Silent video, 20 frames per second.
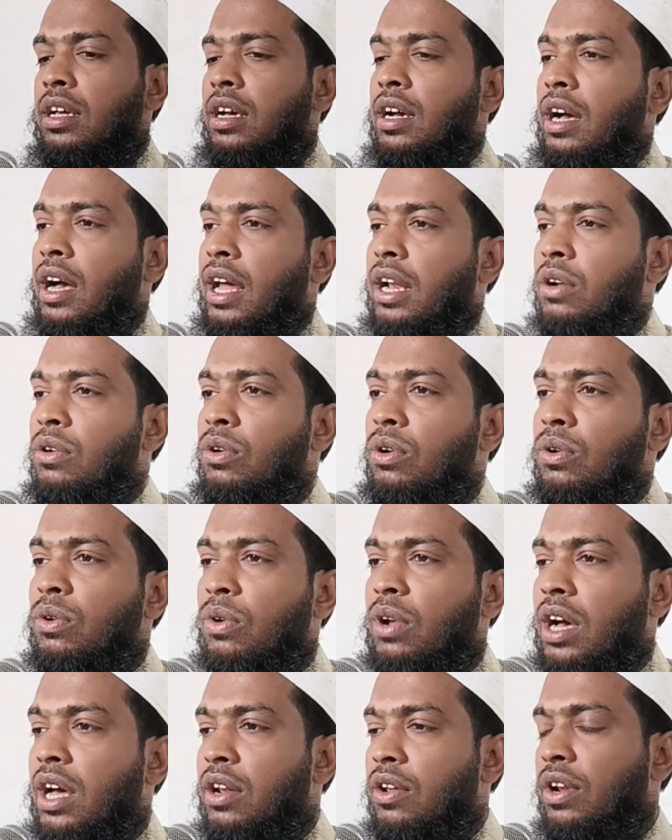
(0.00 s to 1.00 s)
খানো
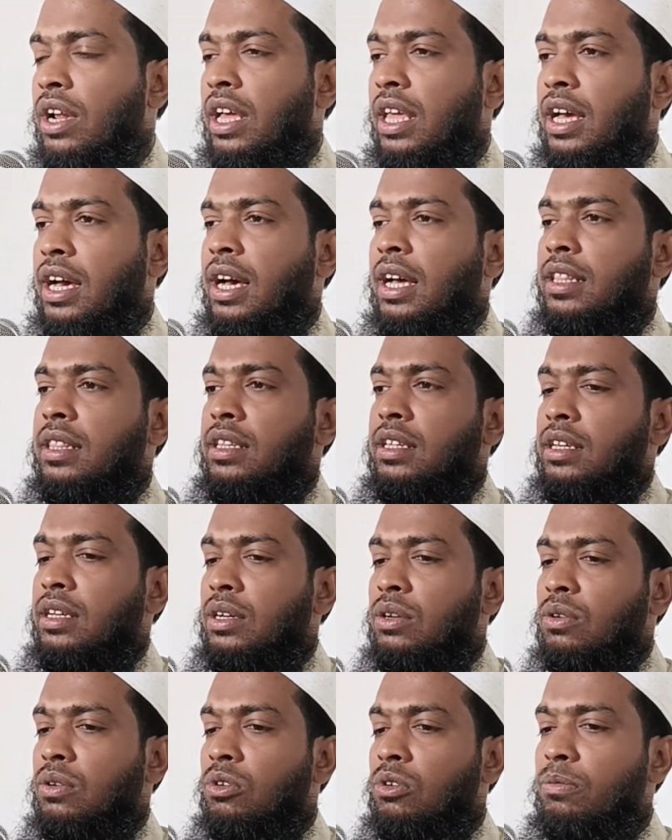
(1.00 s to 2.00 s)
কোরআনর আয়াত
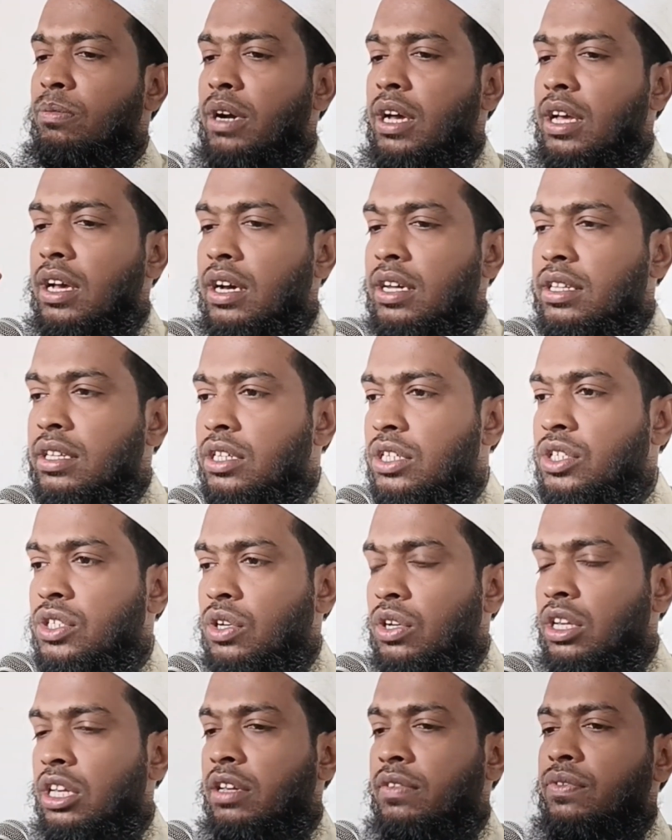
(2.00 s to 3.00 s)
কোনবাই হাদিস
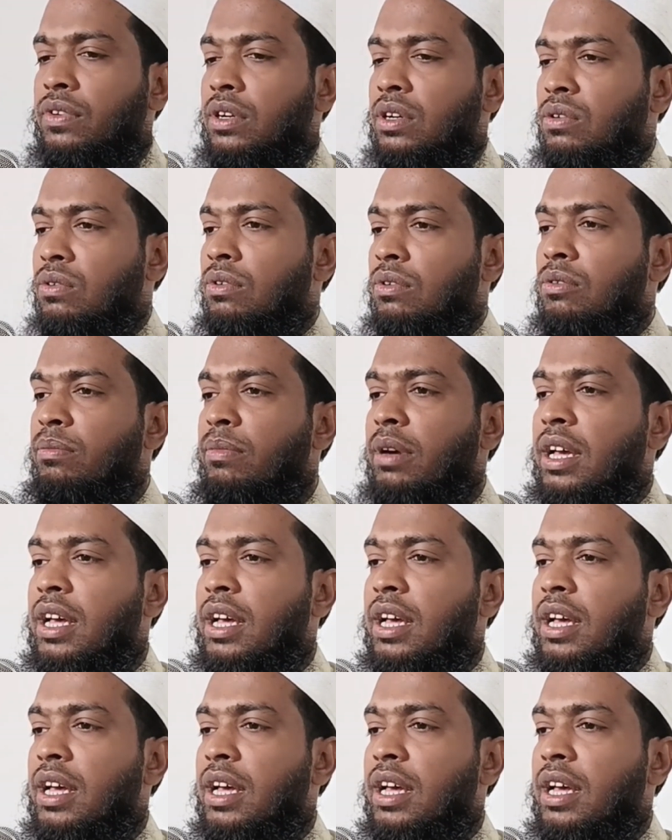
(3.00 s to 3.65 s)
শরীফ কোনবাই